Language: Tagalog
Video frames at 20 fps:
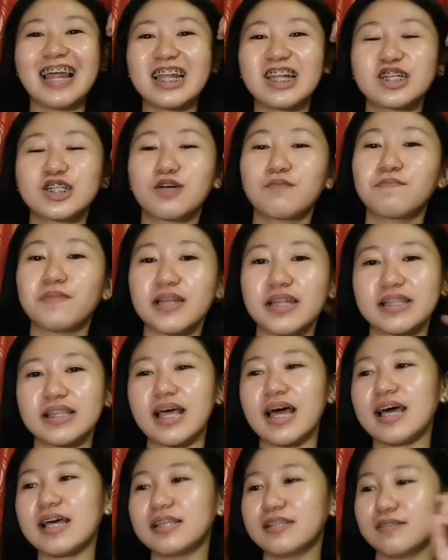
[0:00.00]
Kailangan siyang
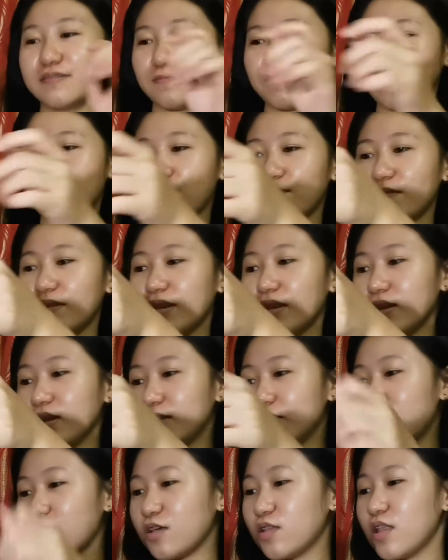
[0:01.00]
palitan.
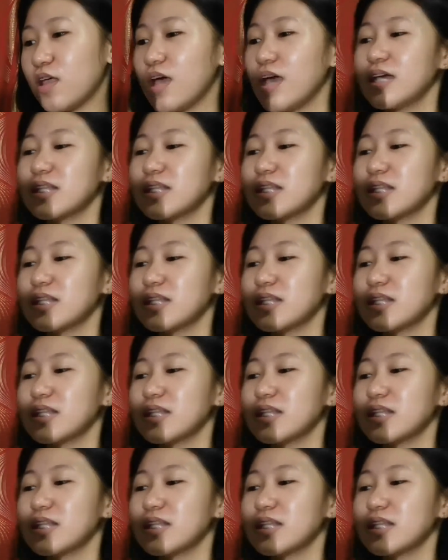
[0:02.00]
Ayun.